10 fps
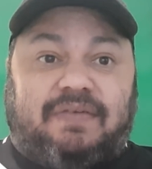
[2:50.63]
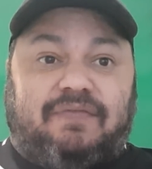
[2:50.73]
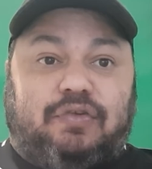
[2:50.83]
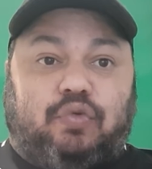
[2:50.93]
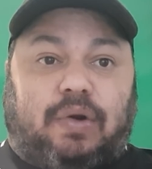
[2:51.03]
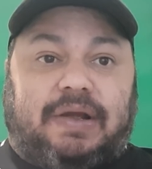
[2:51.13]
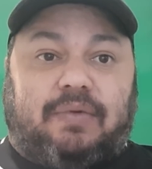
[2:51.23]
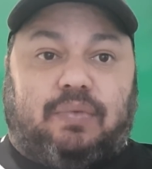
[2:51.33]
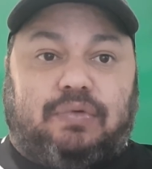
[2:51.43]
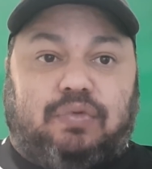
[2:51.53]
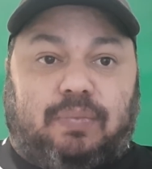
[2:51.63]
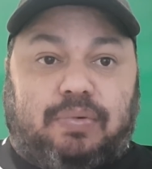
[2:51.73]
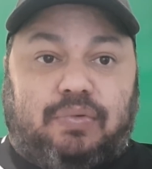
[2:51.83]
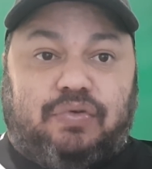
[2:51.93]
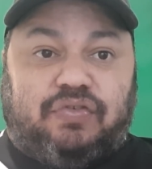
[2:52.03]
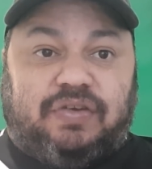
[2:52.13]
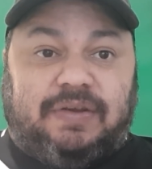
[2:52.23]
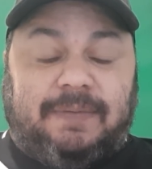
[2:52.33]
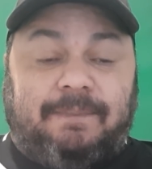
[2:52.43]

a vitória contra o Brusque,